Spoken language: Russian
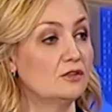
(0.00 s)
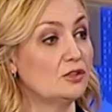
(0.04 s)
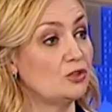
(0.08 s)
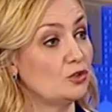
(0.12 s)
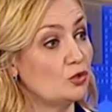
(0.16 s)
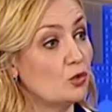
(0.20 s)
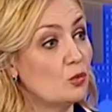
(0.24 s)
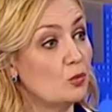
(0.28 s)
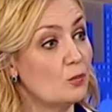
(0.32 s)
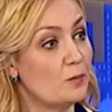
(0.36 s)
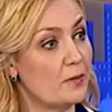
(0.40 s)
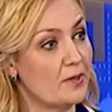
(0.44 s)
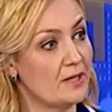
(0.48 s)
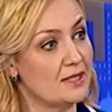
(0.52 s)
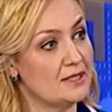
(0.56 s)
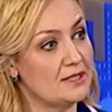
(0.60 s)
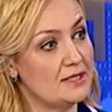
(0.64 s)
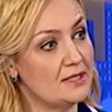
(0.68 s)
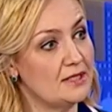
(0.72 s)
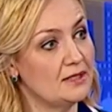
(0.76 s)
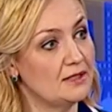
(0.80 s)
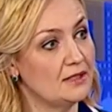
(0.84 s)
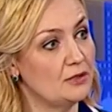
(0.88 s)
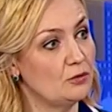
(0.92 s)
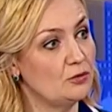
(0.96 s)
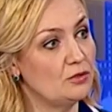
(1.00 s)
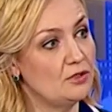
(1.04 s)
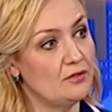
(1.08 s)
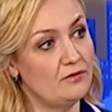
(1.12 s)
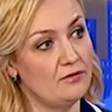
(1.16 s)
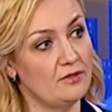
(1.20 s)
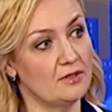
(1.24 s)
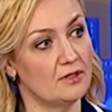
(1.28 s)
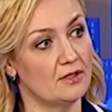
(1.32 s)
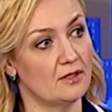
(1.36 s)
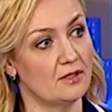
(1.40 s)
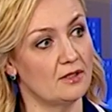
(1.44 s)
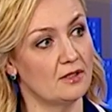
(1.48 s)
Что поразило и
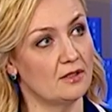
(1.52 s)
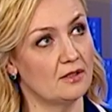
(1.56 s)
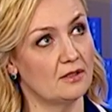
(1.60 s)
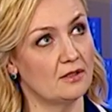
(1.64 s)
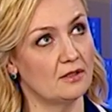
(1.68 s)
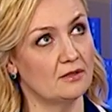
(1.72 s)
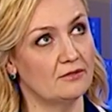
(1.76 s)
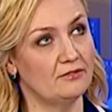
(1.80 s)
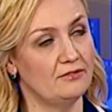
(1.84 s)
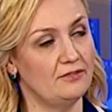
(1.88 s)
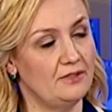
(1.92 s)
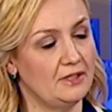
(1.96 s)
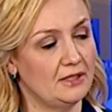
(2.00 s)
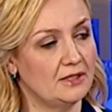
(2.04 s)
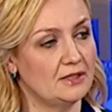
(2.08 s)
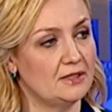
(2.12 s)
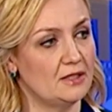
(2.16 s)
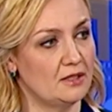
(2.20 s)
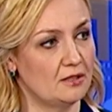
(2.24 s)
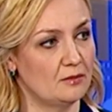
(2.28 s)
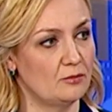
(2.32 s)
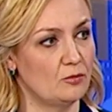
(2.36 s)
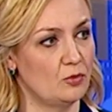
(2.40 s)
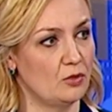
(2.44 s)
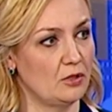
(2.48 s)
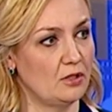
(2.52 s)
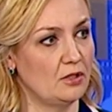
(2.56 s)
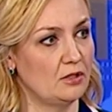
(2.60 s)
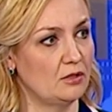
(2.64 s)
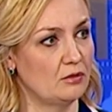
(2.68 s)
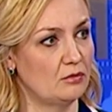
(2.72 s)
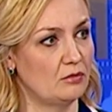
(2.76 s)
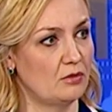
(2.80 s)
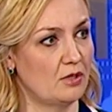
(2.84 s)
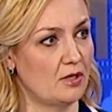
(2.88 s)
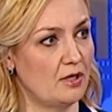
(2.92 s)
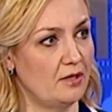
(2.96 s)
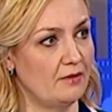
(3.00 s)
удивило а, в Екатеринбурге,
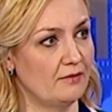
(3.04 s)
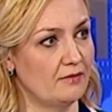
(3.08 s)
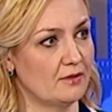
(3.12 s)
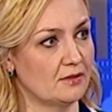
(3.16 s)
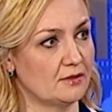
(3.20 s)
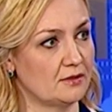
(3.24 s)
на Урале